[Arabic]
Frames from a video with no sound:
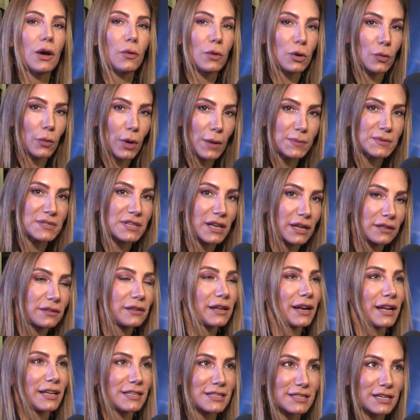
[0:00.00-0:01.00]
our website
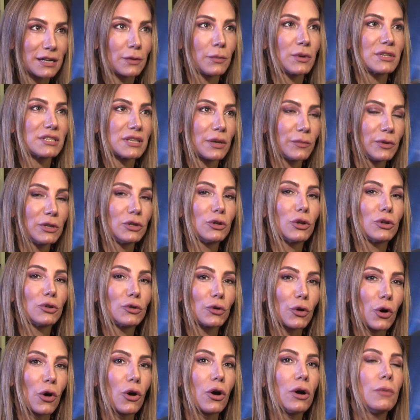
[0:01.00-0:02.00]

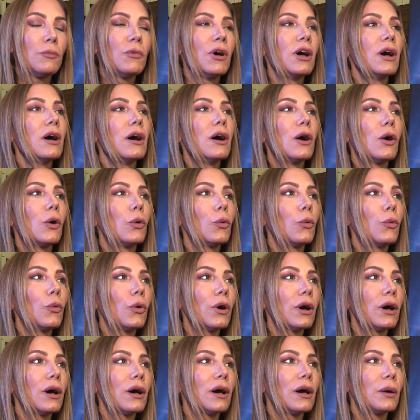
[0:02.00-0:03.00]
grandcinemasami.com
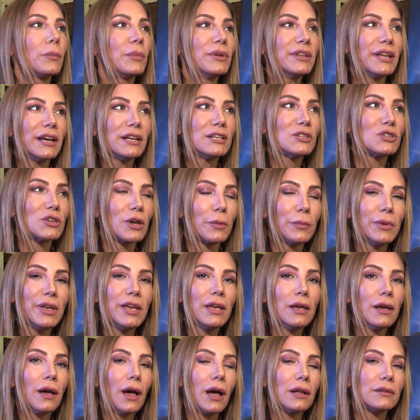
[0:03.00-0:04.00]
وبدعي
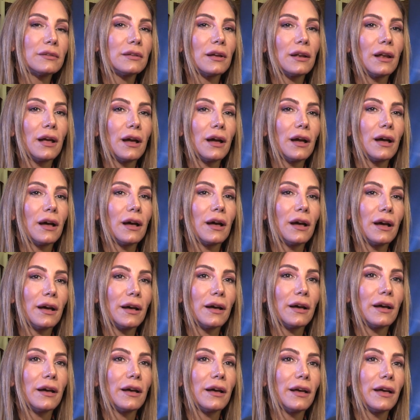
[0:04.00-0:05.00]
الجميع حتى
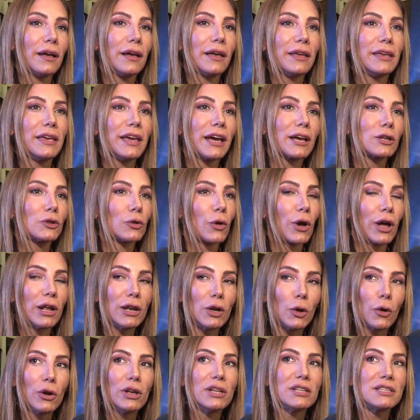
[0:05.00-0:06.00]
لا ياخذوا
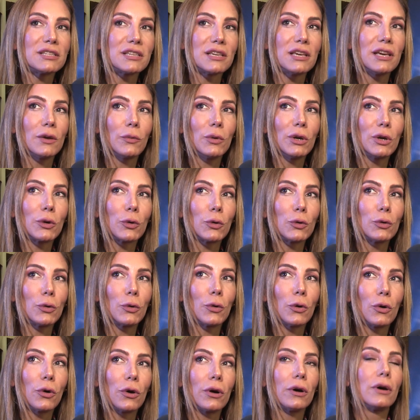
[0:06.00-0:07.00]
هاللويالتي
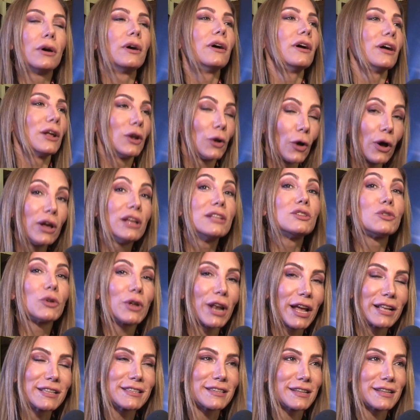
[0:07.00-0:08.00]
ويكونوا لويال تو جراند